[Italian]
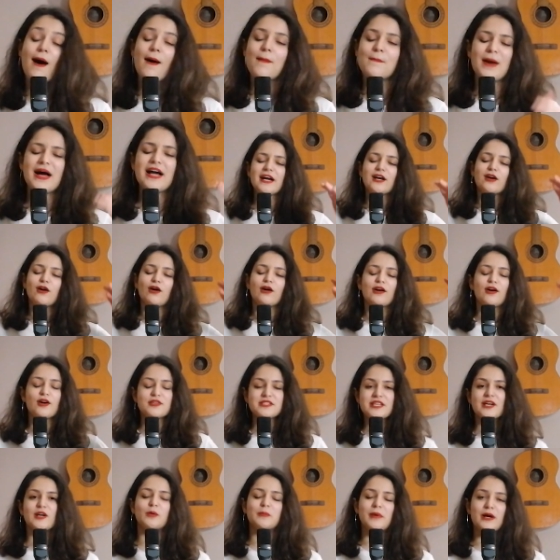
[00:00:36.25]
Ma ecco,
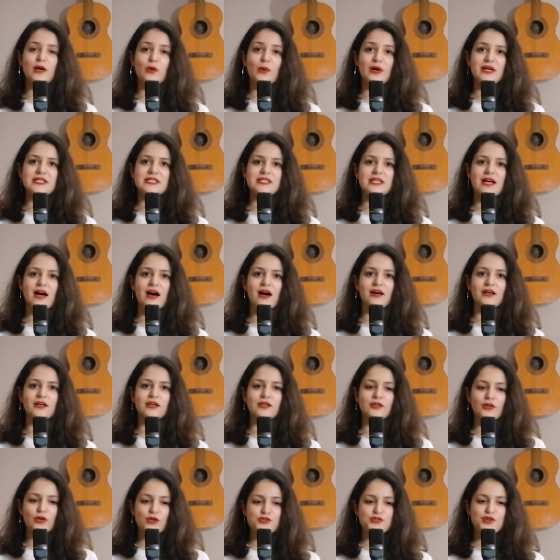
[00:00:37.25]
cose come questa
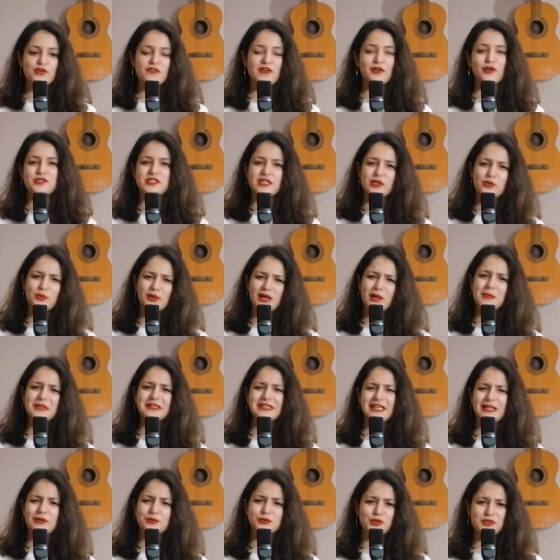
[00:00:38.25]
non giovano
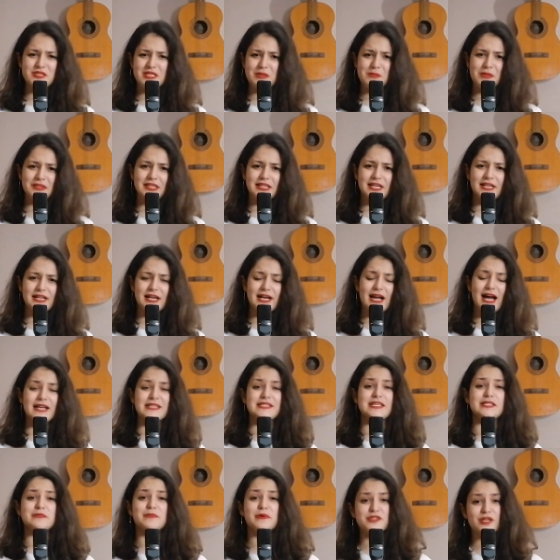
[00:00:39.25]
sicuramente all'autostima delle
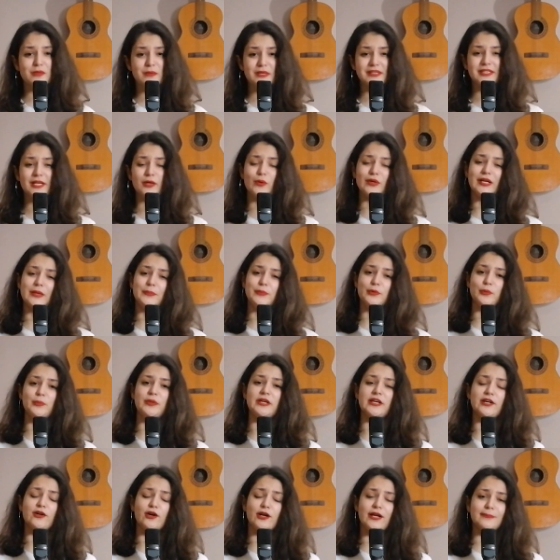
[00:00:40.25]
ragazze, specialmente quelle più
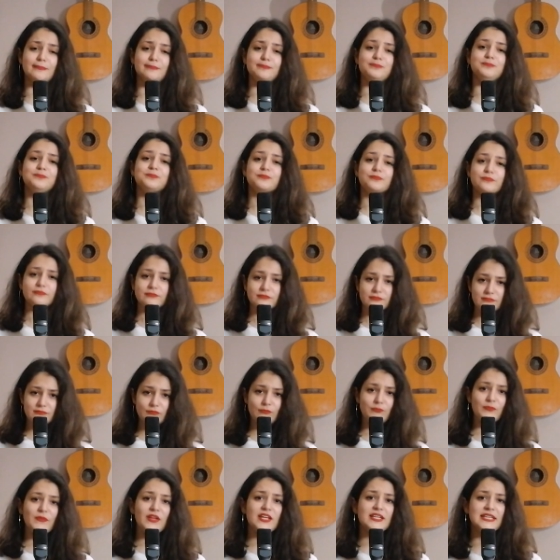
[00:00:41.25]
piccole,
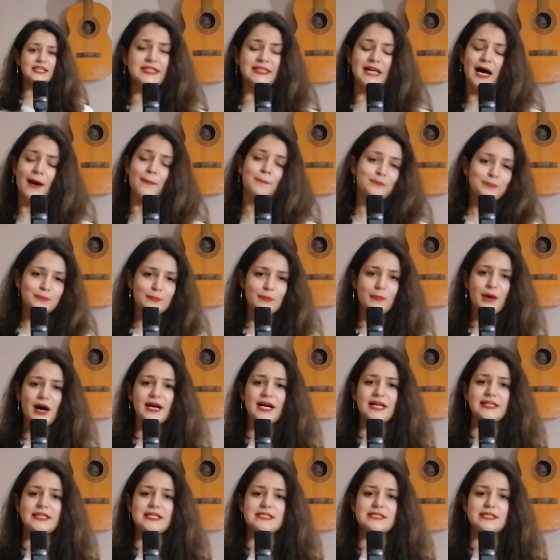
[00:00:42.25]
di età, ma
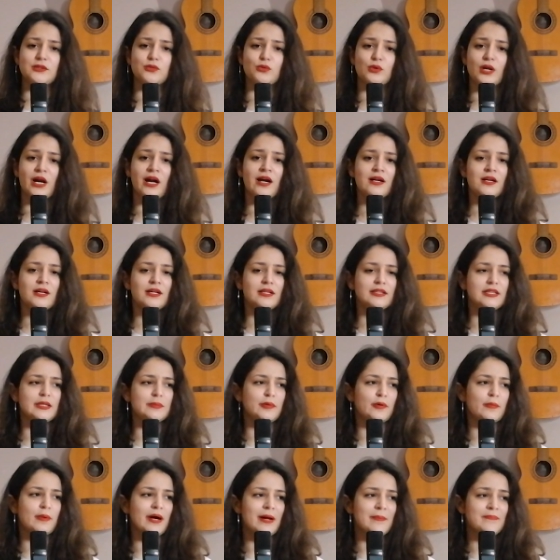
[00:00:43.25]
anche di statura,
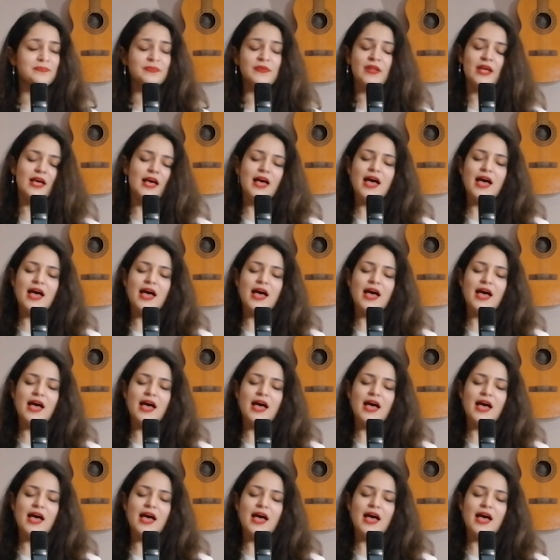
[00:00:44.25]
tipo me.